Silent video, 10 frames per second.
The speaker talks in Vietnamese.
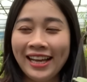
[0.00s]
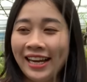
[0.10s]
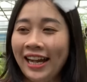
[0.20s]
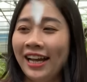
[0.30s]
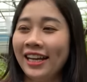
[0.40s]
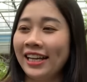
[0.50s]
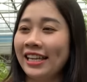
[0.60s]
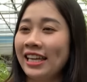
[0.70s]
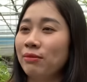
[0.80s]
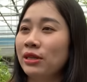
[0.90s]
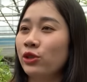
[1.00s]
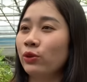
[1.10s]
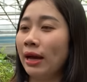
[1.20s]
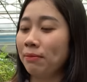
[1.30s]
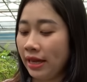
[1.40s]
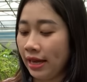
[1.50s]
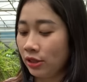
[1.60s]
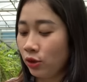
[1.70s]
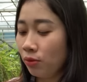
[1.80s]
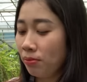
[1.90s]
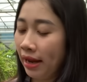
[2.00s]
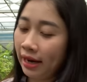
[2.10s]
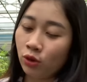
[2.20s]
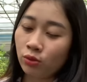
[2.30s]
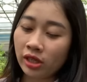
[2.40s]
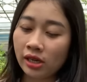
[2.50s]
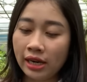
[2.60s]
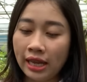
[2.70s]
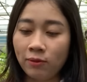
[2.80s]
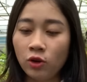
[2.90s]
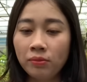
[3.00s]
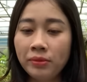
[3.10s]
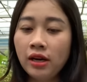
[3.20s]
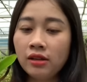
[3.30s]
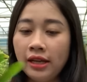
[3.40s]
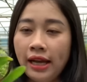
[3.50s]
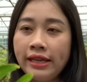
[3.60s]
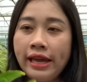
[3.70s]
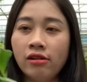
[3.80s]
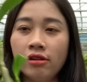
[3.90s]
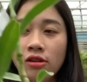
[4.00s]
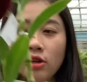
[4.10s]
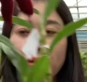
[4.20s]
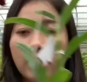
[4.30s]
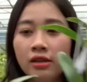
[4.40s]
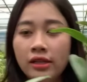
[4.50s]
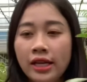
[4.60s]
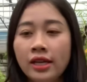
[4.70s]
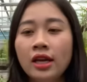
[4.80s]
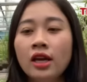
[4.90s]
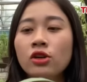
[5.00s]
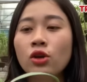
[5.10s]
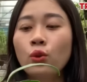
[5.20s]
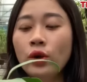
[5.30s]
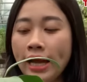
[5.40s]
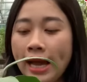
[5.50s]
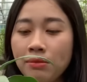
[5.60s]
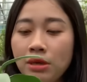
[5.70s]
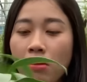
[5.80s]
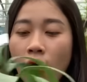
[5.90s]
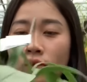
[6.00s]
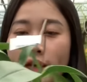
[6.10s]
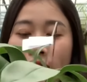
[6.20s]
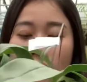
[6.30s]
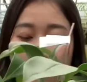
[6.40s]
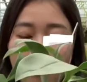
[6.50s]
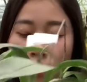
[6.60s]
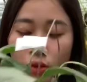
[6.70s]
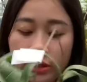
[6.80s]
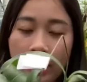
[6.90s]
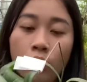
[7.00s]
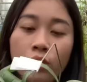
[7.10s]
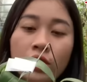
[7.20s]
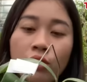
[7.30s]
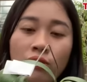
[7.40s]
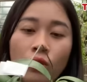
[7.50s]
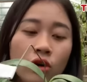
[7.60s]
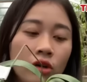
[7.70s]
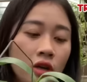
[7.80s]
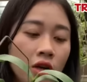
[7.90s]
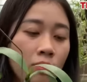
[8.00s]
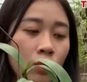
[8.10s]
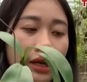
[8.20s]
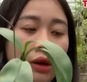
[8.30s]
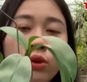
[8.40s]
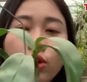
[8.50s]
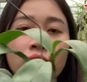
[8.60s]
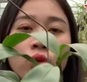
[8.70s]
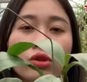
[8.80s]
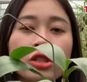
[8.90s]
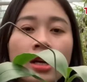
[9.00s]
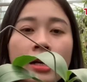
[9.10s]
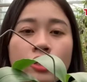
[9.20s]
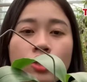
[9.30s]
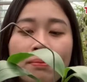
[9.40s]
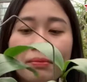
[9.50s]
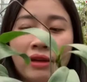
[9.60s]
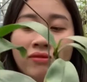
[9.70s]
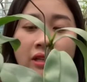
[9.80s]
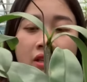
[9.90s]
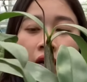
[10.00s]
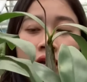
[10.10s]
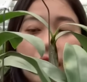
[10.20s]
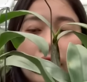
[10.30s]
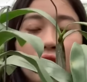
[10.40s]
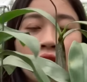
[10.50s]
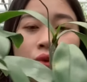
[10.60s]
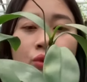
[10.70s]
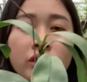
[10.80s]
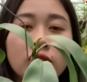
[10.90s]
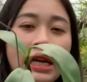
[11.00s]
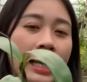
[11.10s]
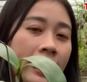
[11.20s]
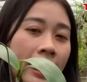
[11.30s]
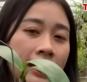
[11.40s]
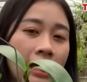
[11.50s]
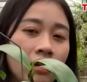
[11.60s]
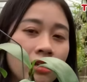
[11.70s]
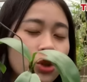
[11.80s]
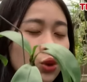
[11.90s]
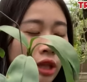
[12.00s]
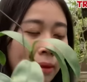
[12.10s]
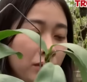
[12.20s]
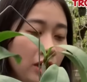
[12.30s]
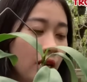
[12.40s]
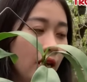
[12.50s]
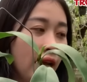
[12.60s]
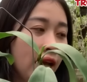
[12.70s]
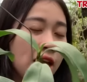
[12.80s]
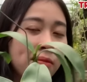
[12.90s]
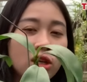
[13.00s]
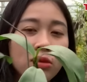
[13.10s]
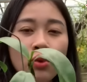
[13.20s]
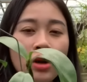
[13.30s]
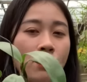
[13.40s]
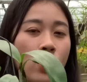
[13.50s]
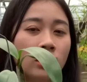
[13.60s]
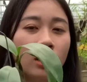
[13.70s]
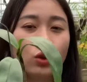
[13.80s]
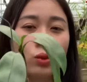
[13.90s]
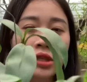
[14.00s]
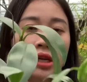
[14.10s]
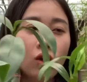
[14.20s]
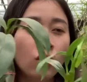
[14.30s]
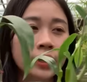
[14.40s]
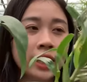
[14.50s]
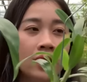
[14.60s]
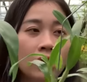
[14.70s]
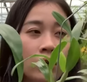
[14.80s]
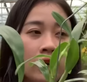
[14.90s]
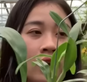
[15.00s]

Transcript: Đó, cả nhà mình sưu tầm nha, chốt mẹ đây cũng rất là đẹp, gộp đơn đi cả nhà ơi, gộp đơn đi. Rồi Q hai mươi mốt nè, một chậu kiều vuông, một chậu kiều vuông rất là sum nè, và những cái cây kiều vuông như thế này cả nhà ơi, sưu tầm đi. Cả nhà mình có muốn làm hoa Tết cũng rất là ok luôn.